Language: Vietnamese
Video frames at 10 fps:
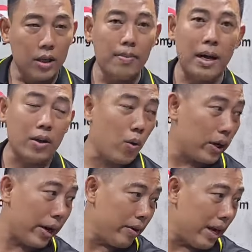
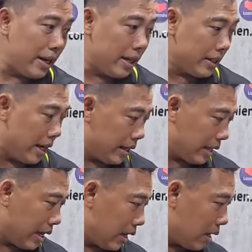Rimaru kiểu này nè anh chị
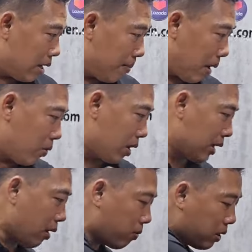cái à, mẫu nó
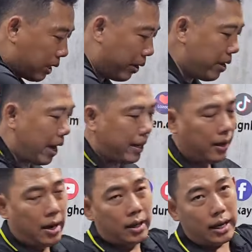cái thùng nó kiểu gì
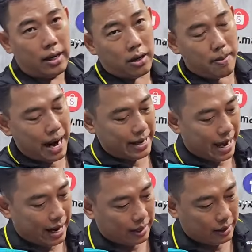thì nó có ba
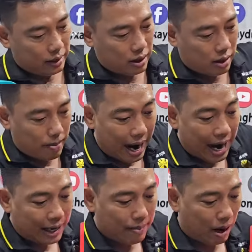dạng nó có
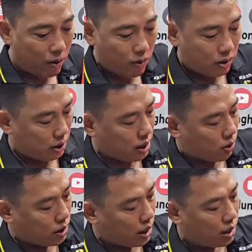ba cái mẫu ví
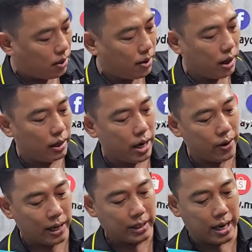dụ như
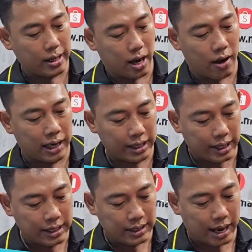nếu anh chị chọn cái
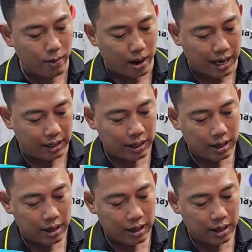96W